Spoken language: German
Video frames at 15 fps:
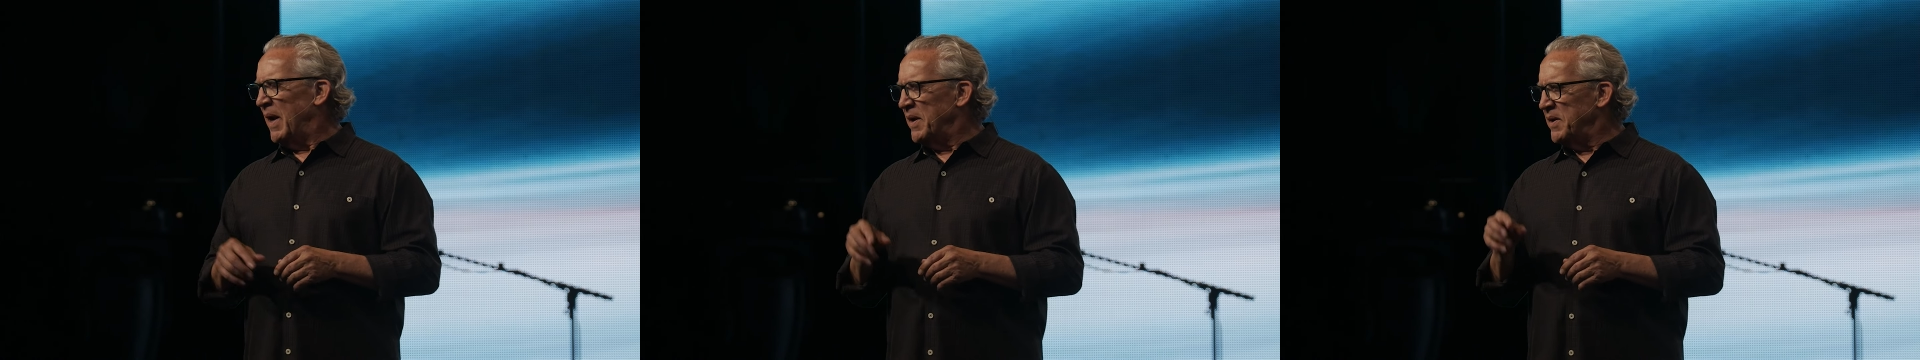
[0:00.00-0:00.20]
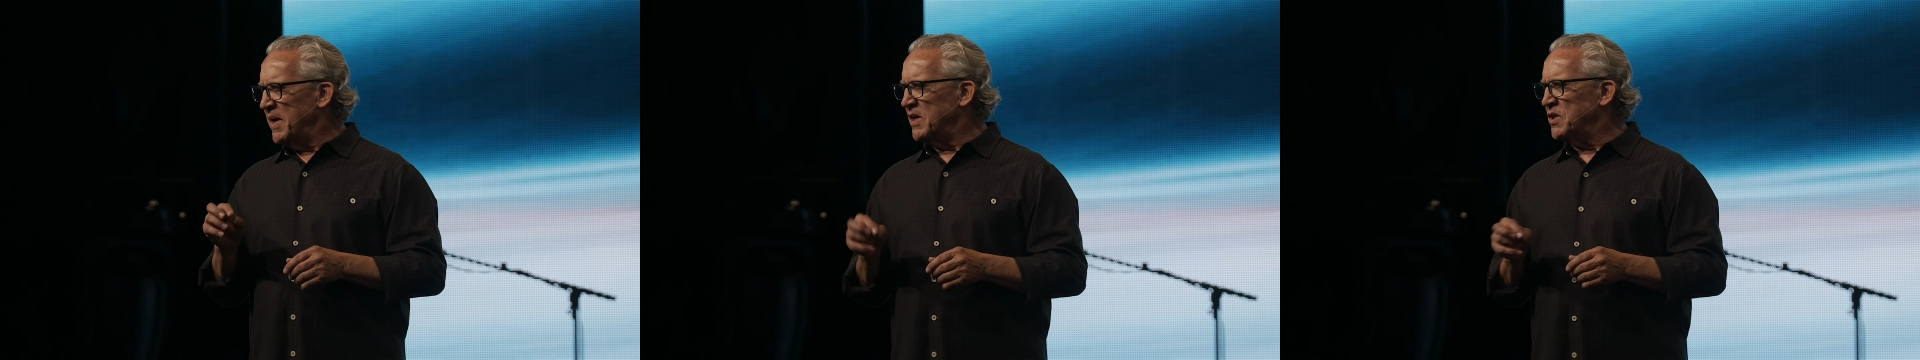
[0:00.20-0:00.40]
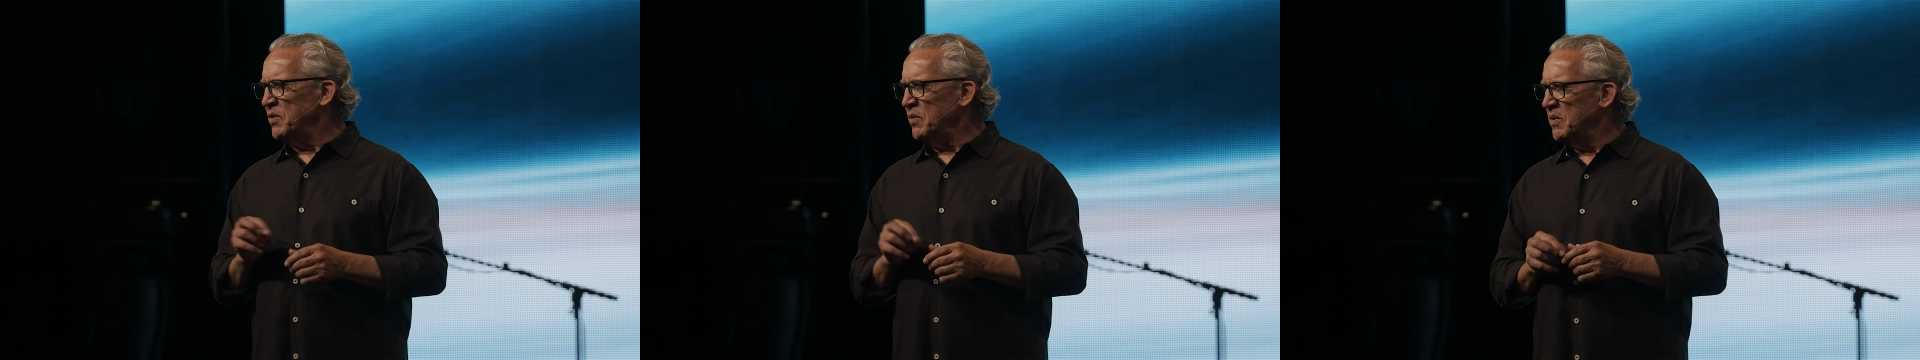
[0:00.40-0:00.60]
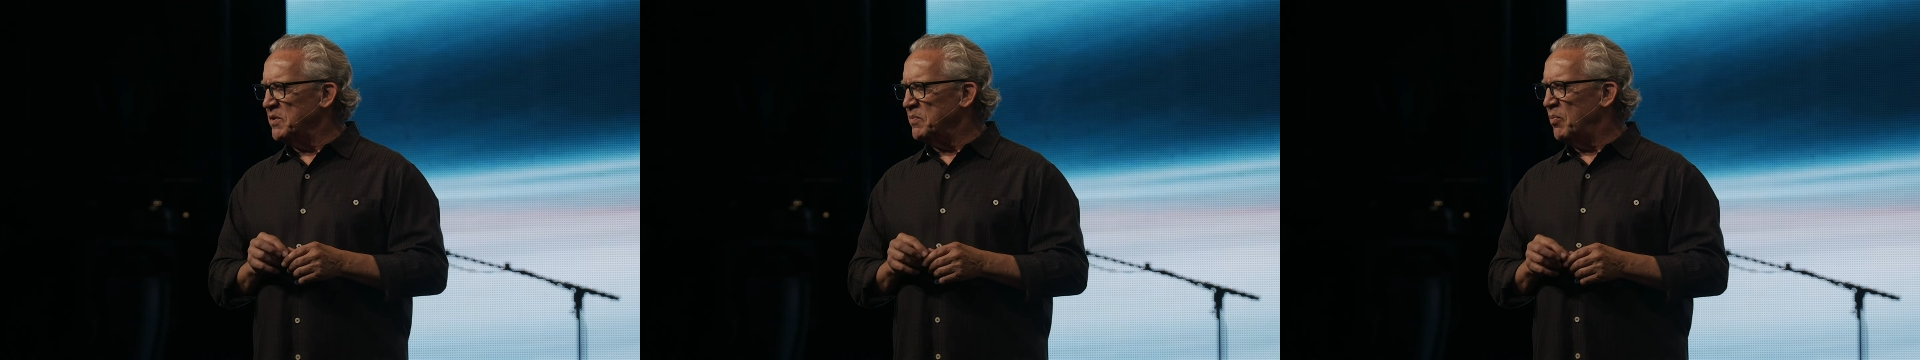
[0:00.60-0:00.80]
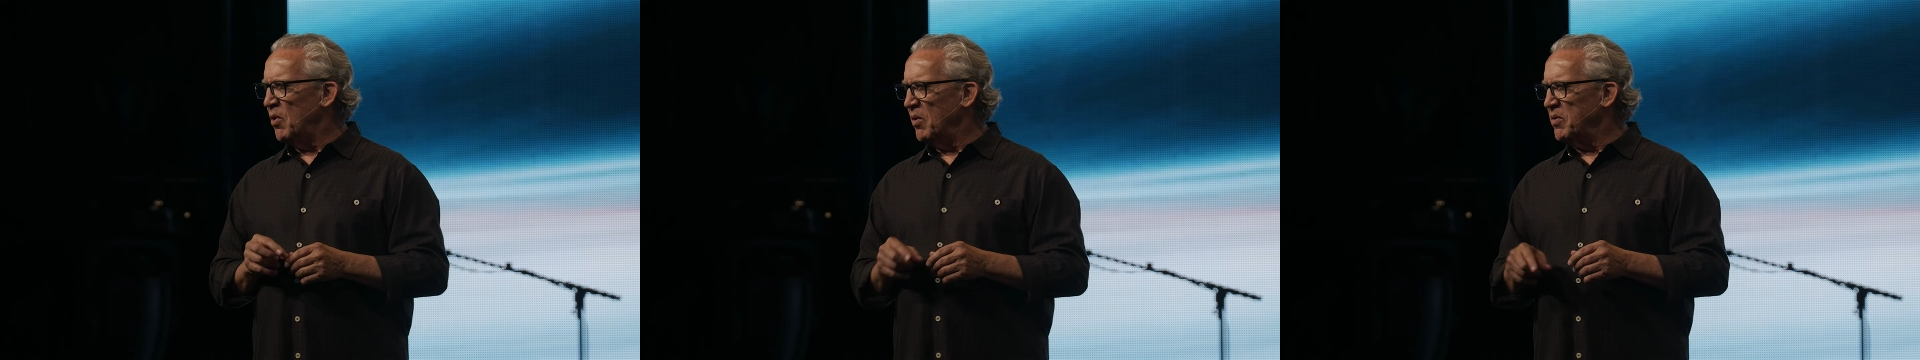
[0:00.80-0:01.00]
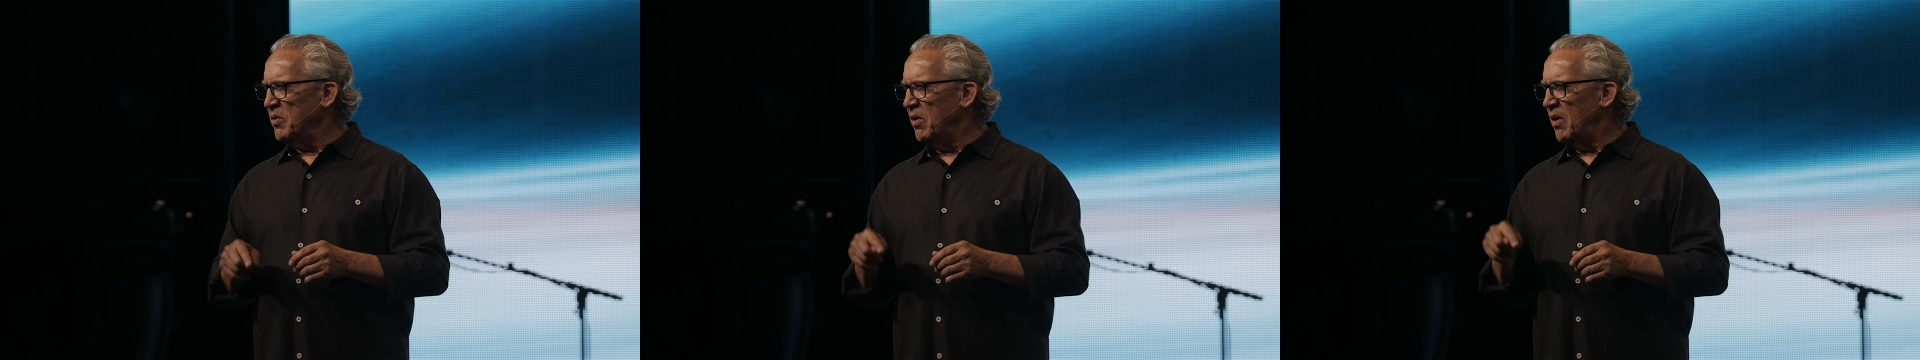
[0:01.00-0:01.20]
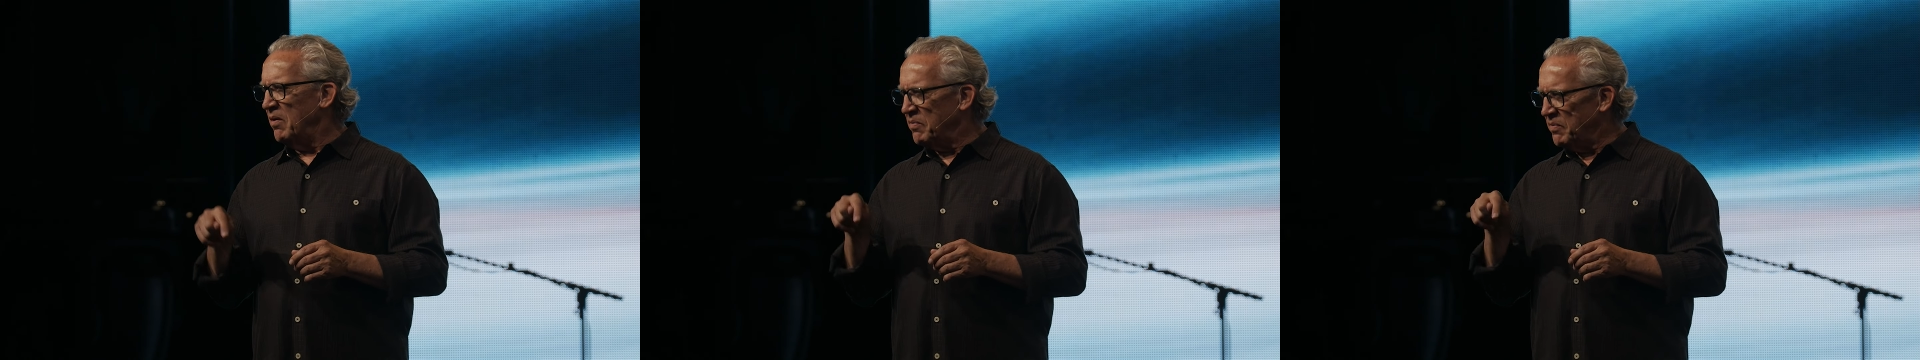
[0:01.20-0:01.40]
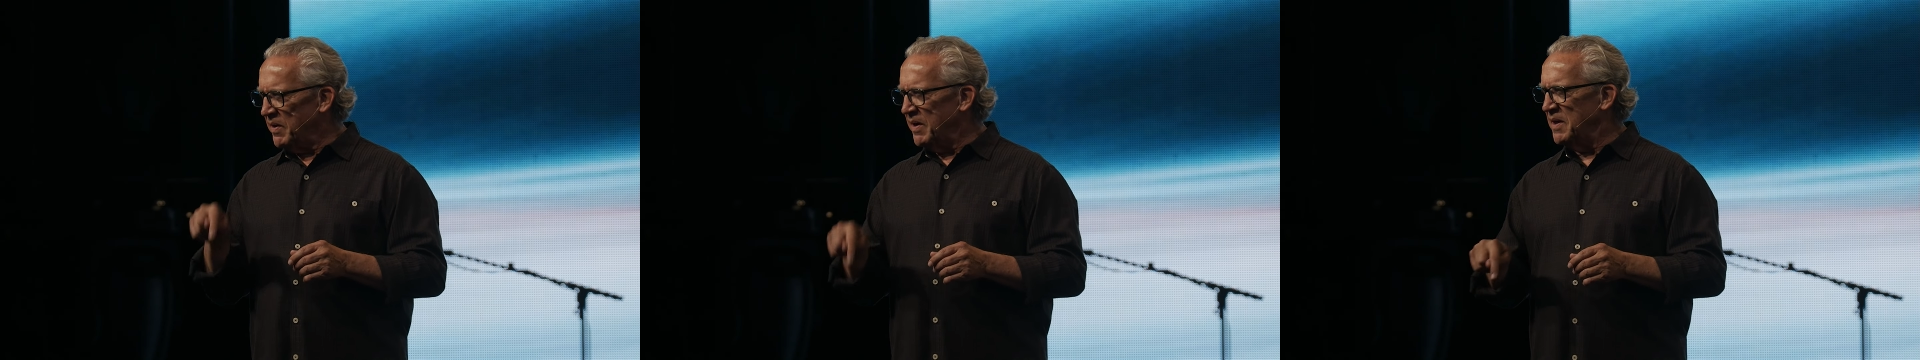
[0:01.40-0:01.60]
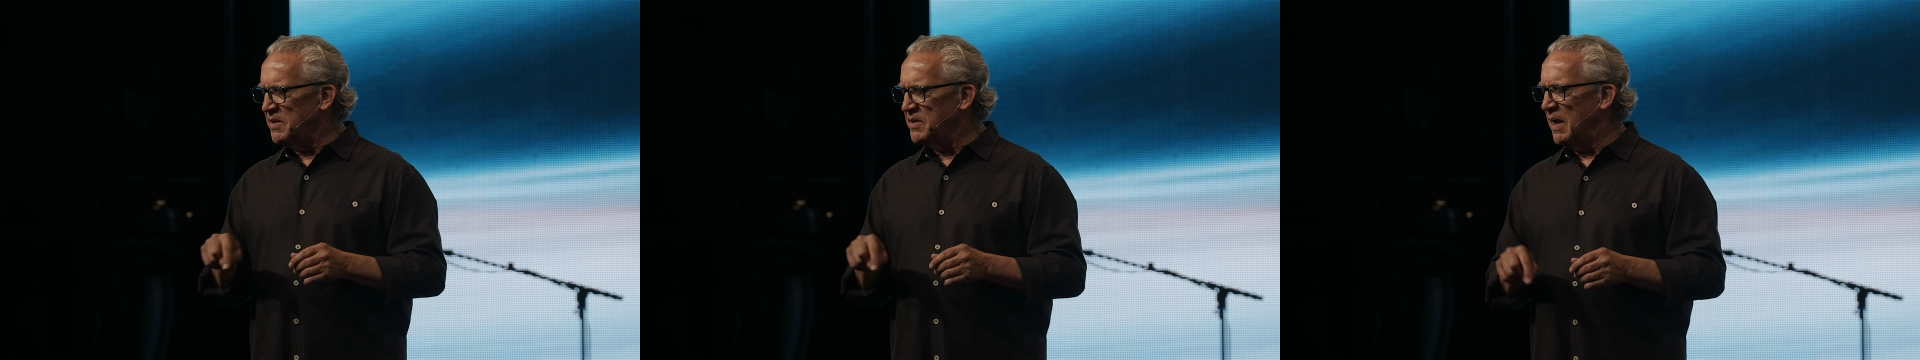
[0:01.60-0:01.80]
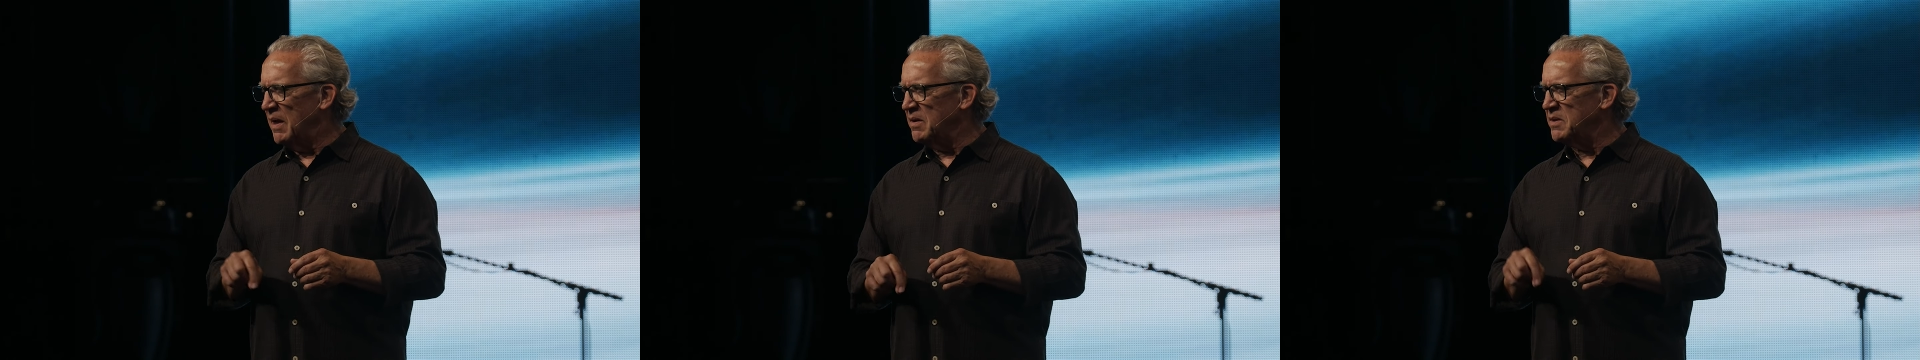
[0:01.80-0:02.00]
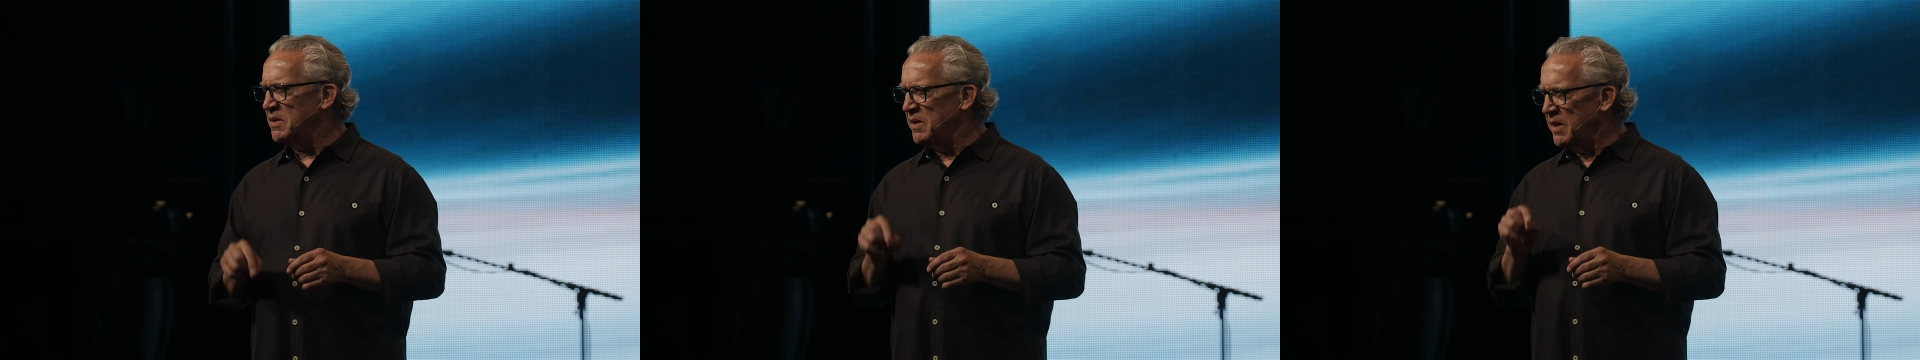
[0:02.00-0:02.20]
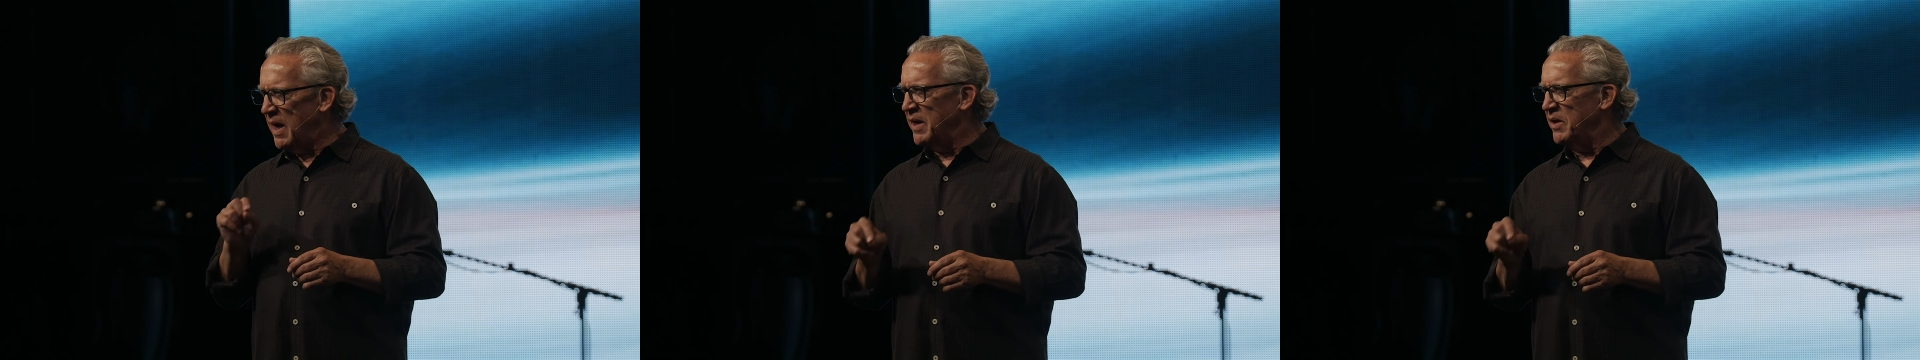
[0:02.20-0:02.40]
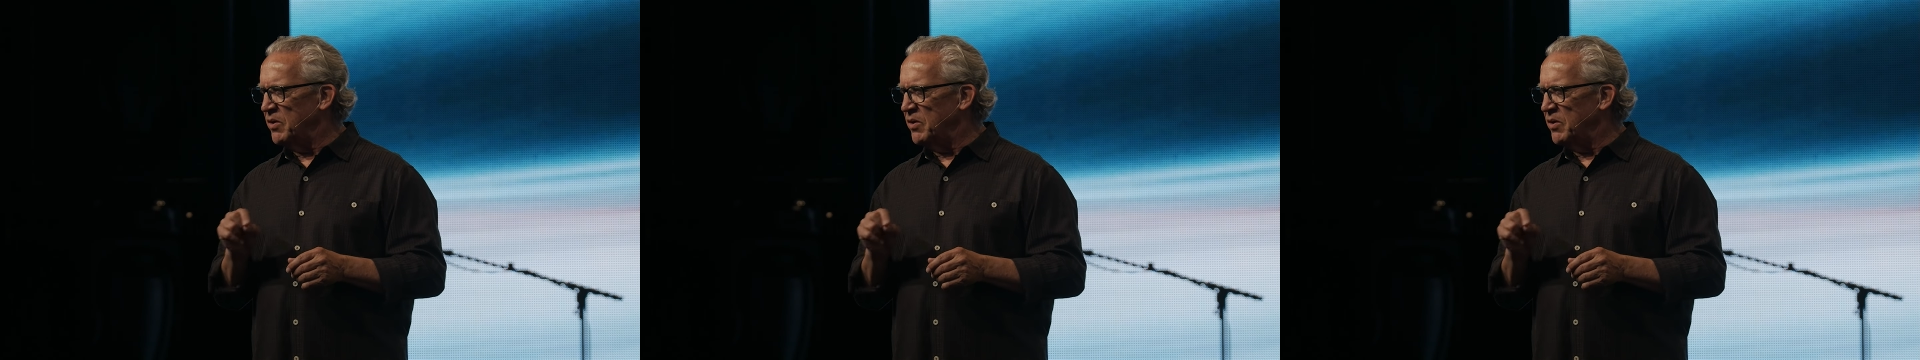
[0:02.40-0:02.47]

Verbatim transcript: meine Sucht wurde vor neun Jahren